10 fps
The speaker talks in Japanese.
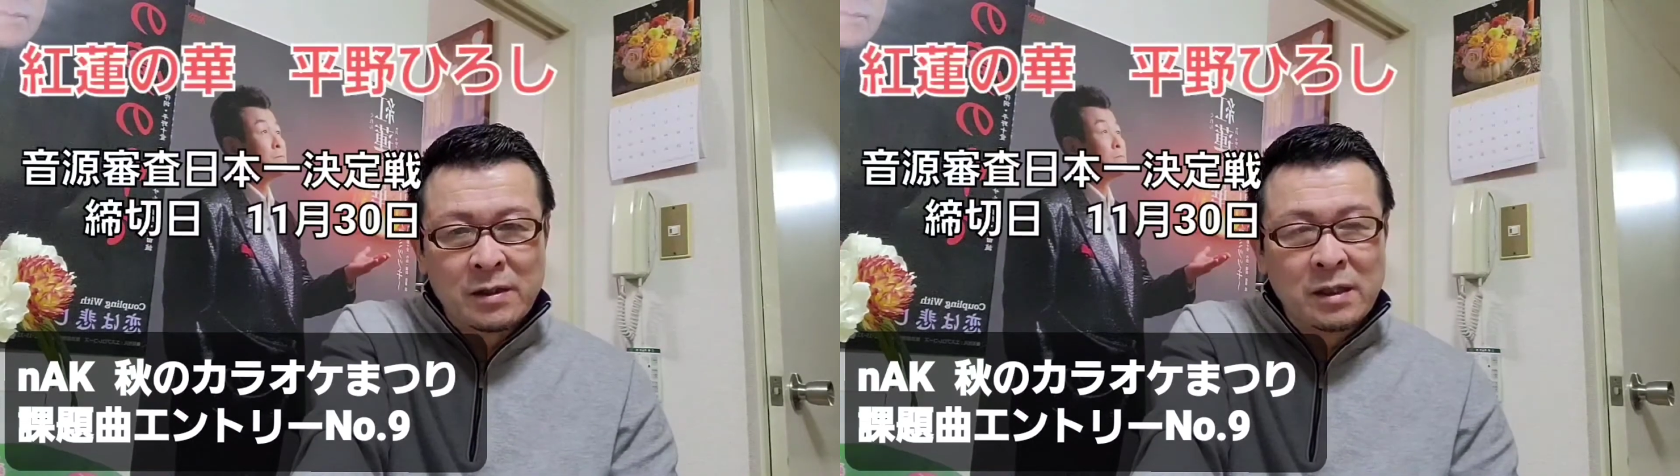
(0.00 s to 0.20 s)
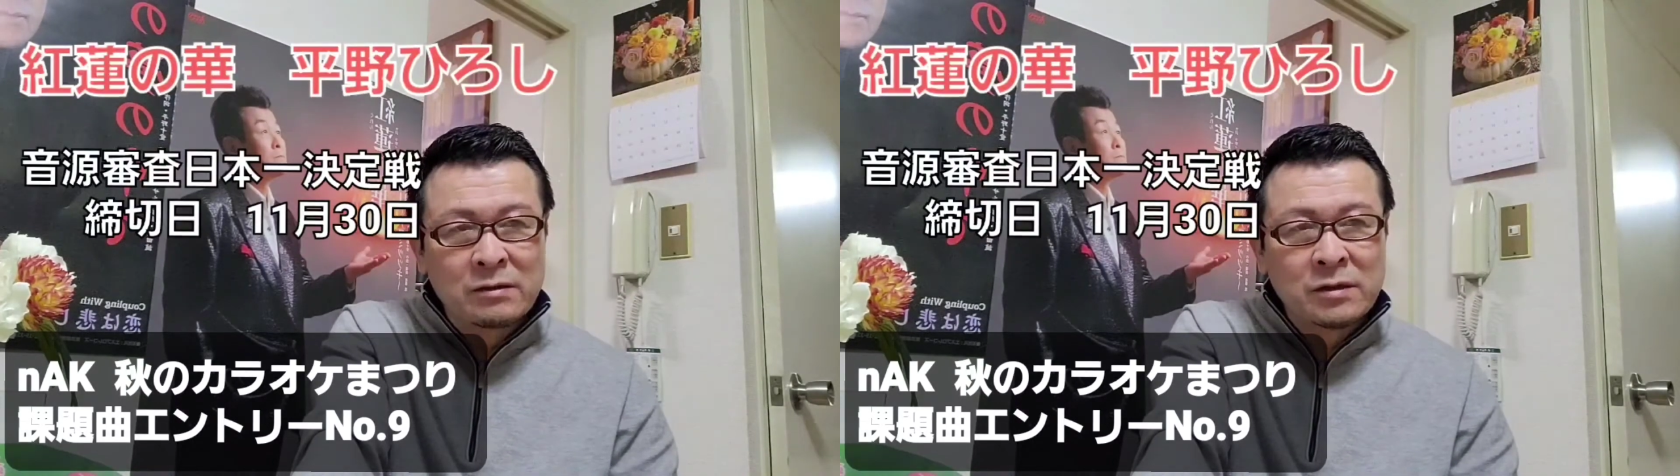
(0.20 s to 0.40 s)

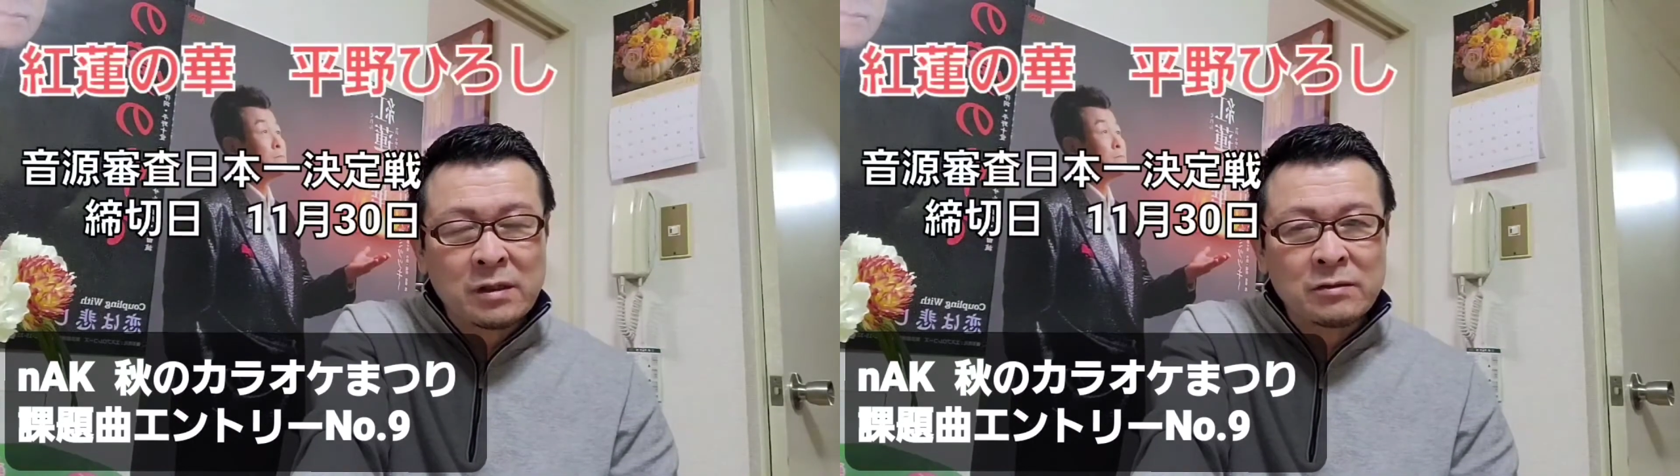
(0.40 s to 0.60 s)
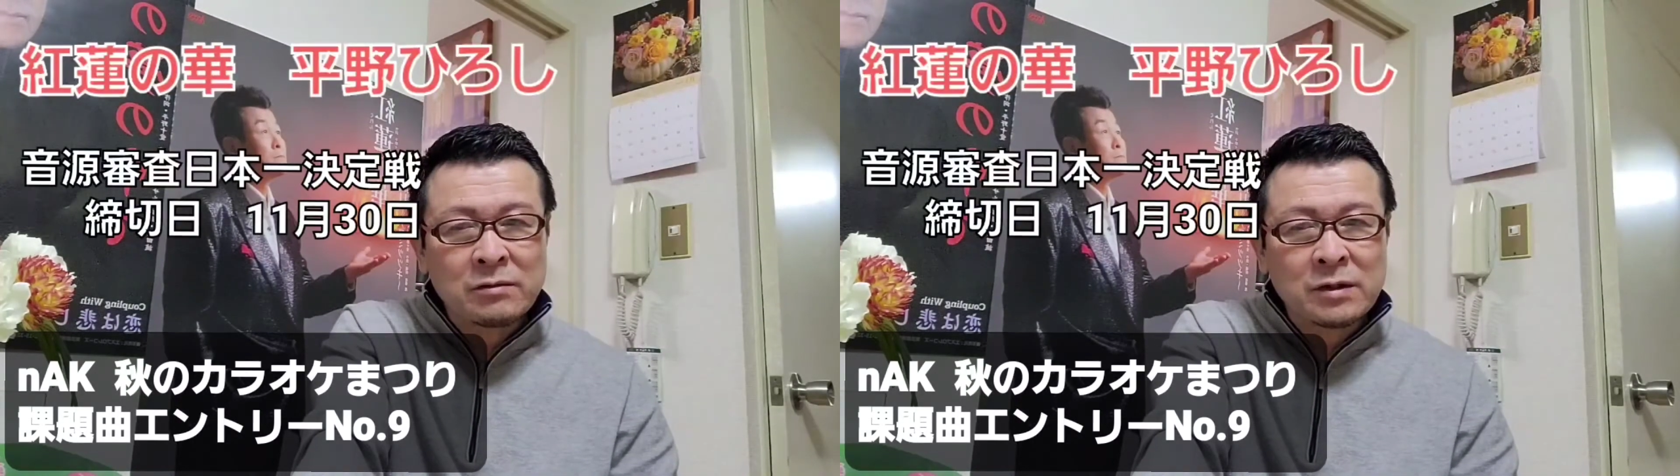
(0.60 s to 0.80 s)
ナック
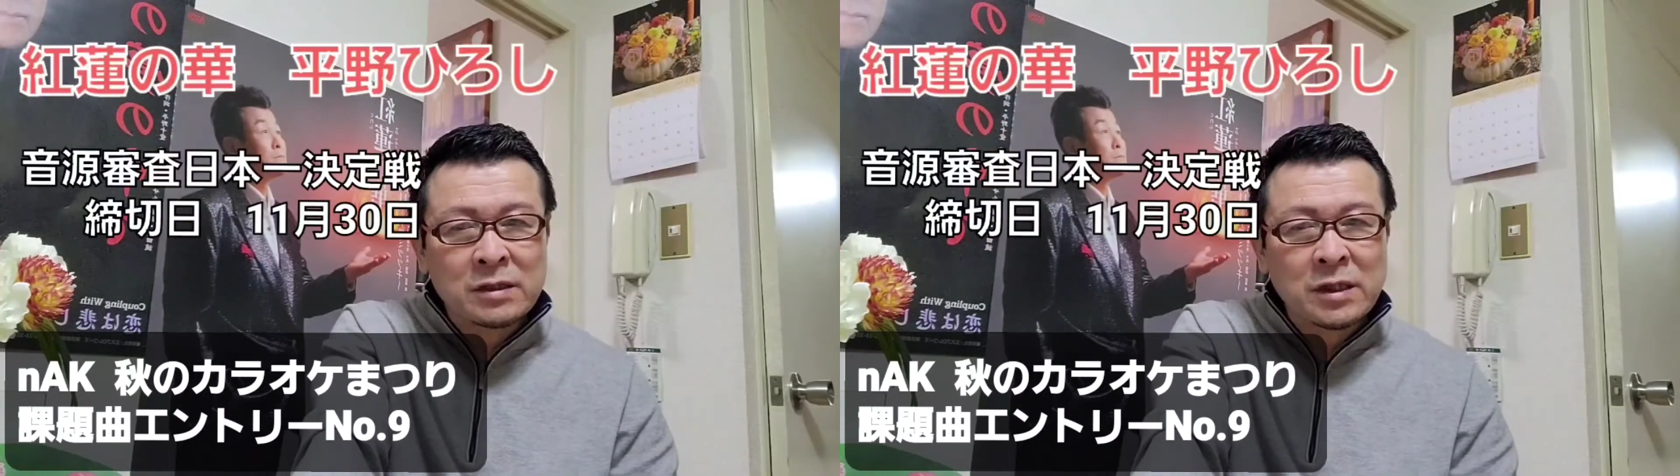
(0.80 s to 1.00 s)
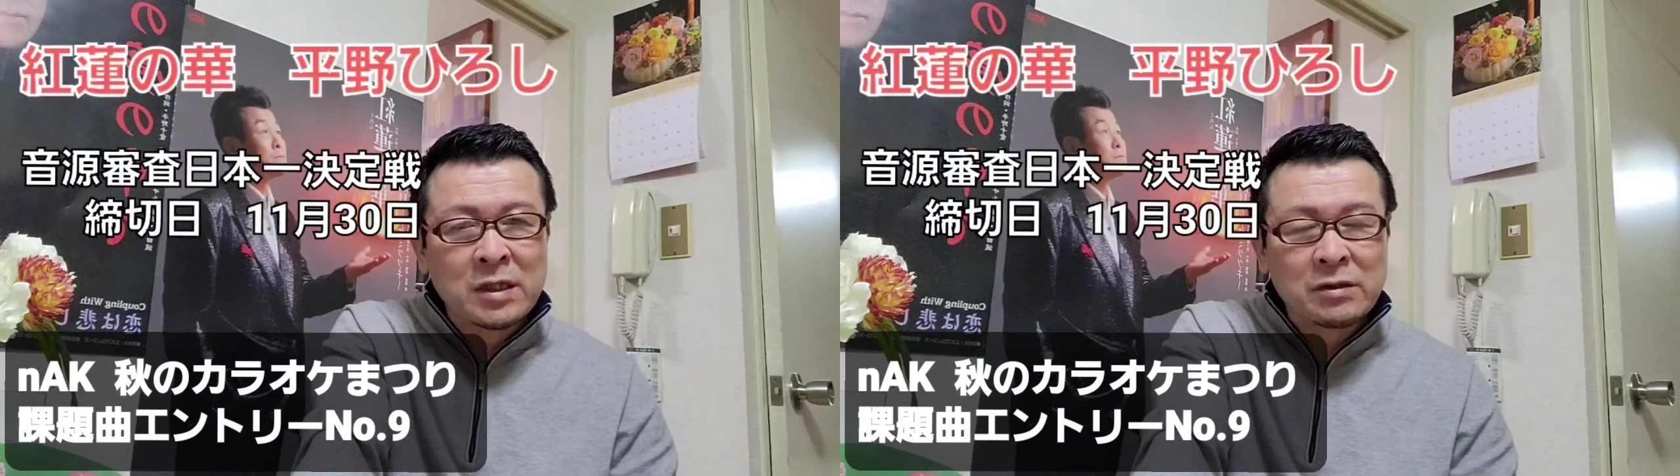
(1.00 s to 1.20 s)
さんの
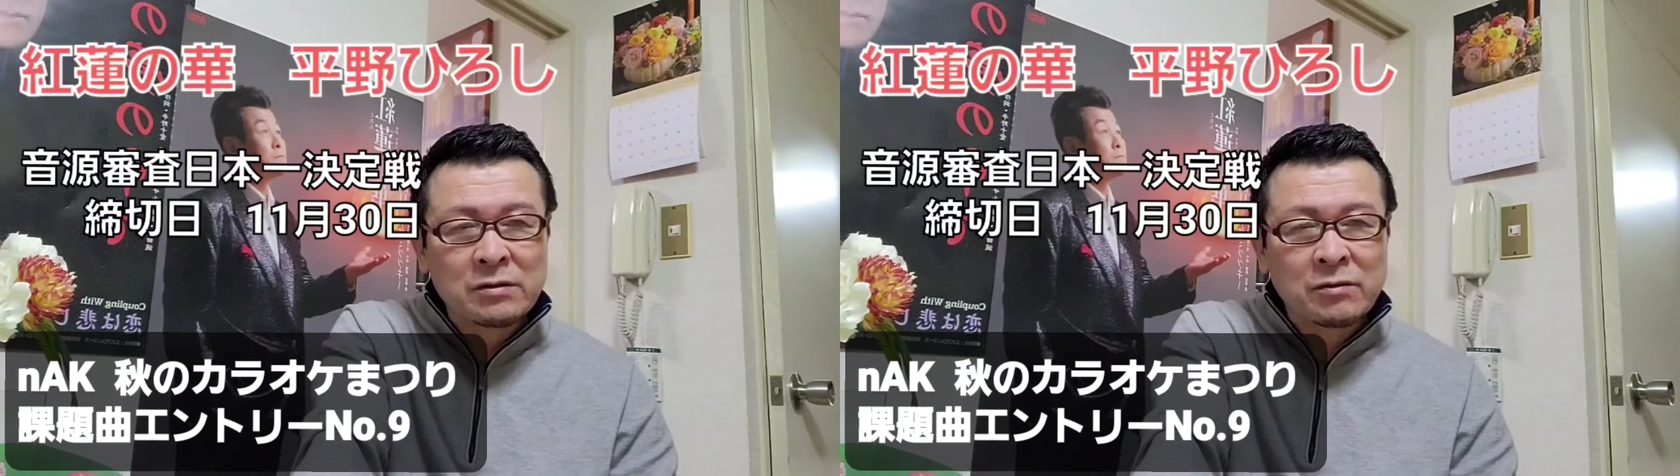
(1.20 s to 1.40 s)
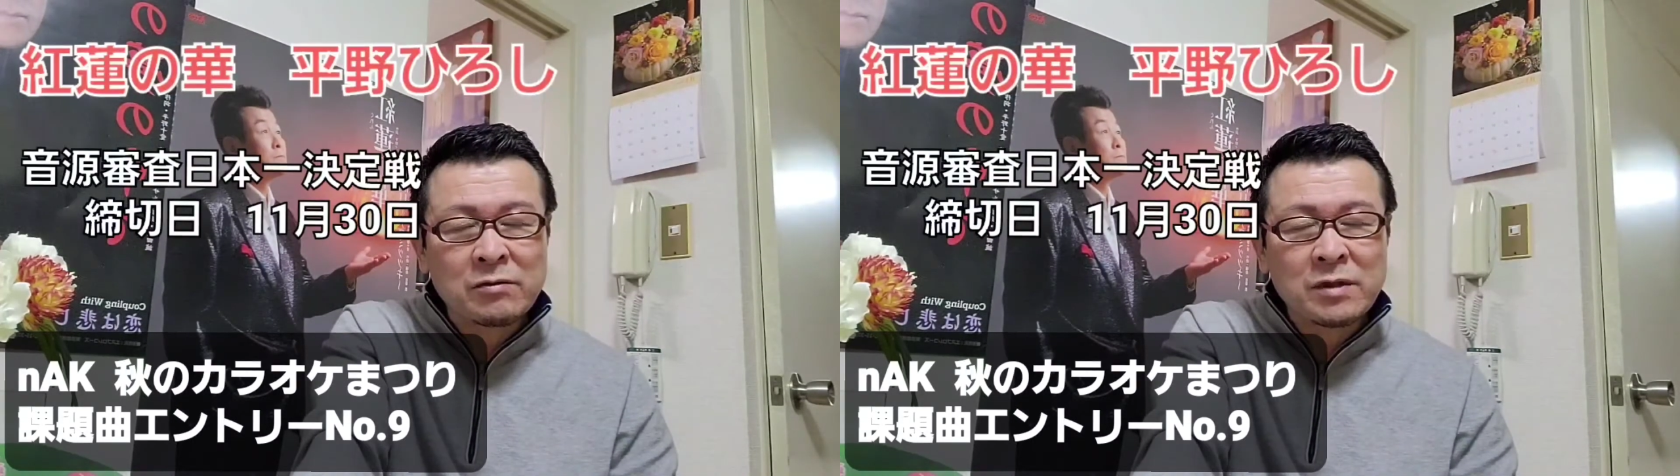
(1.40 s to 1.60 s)
出されて
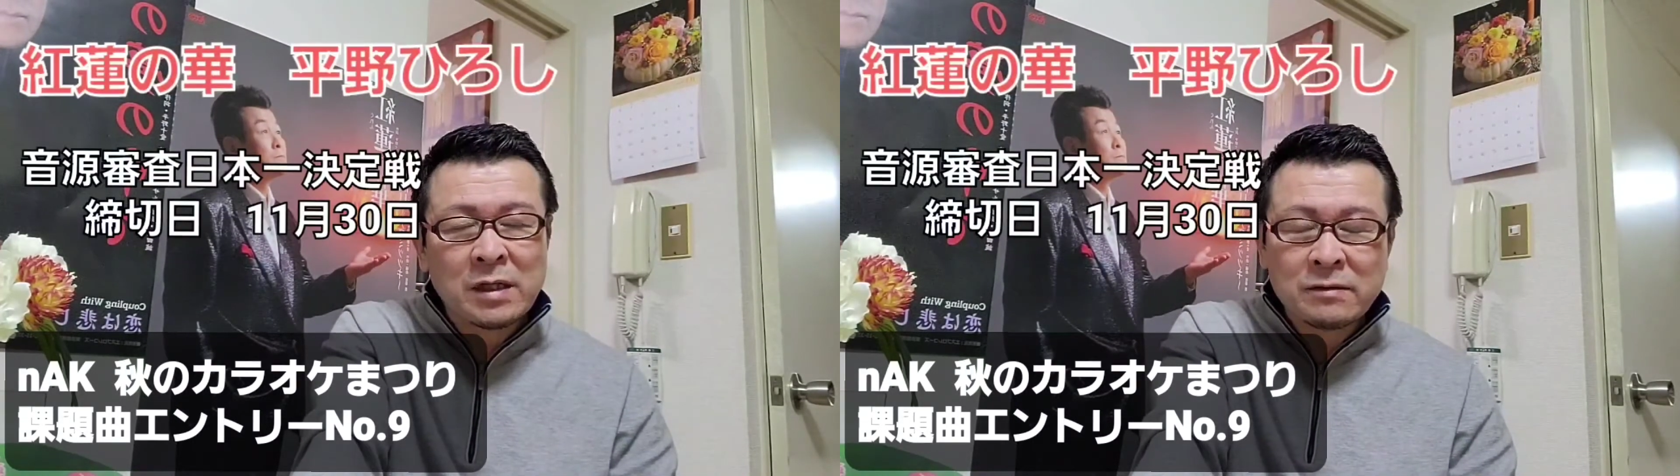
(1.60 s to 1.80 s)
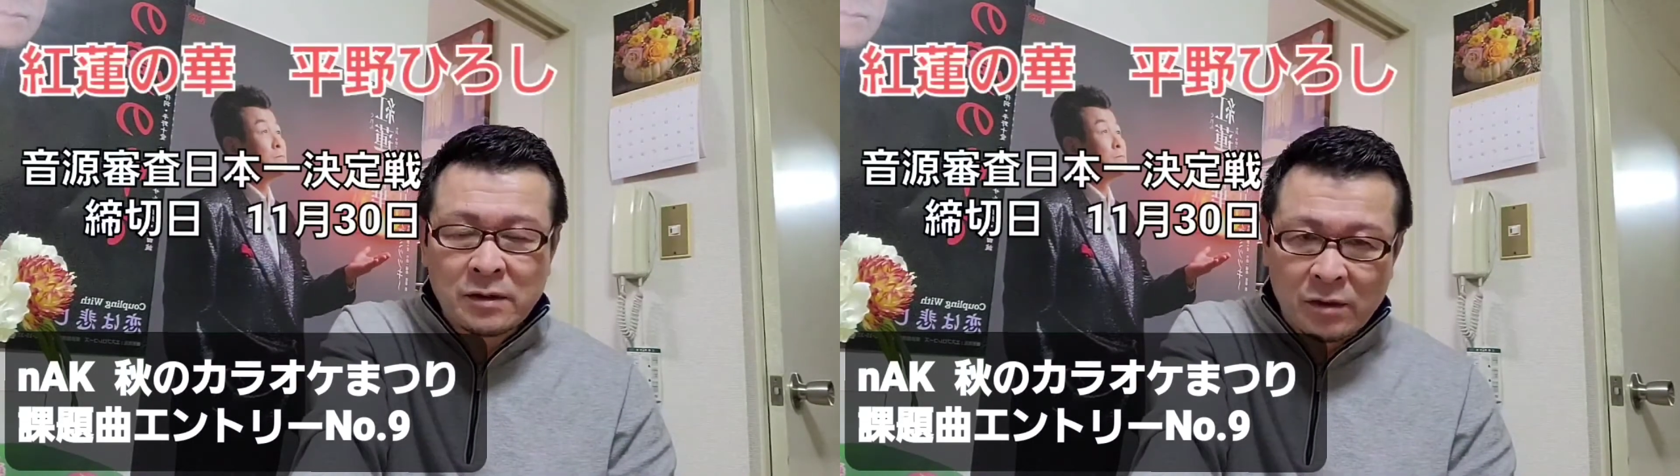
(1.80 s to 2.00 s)
る本
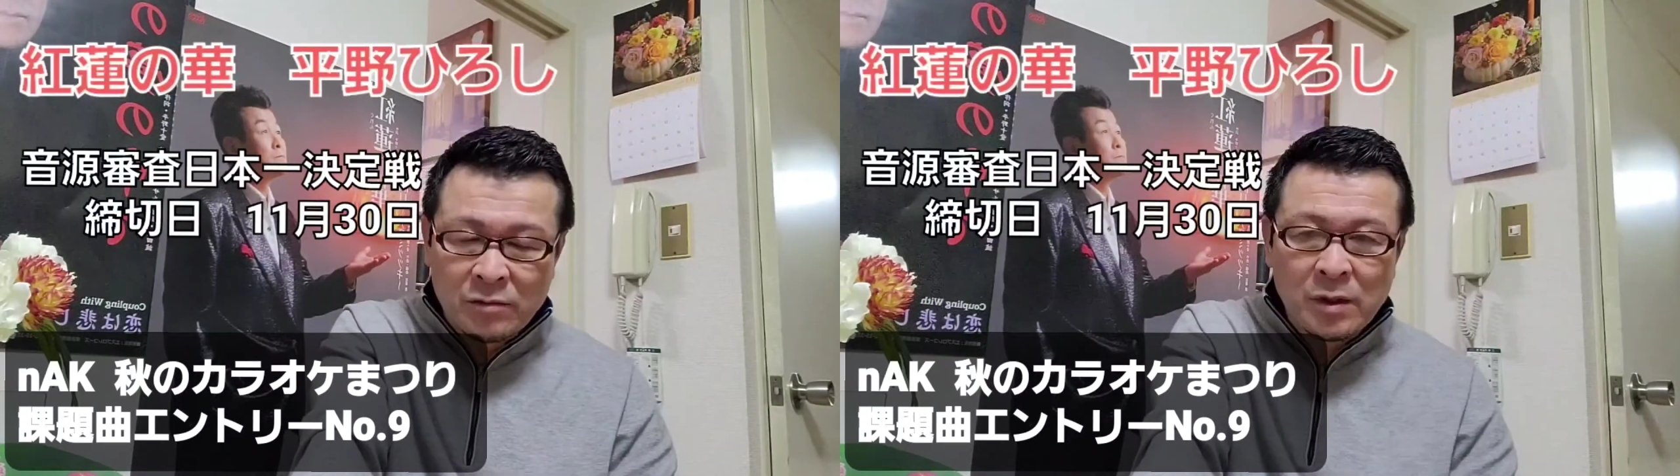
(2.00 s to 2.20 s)
があるんですけど、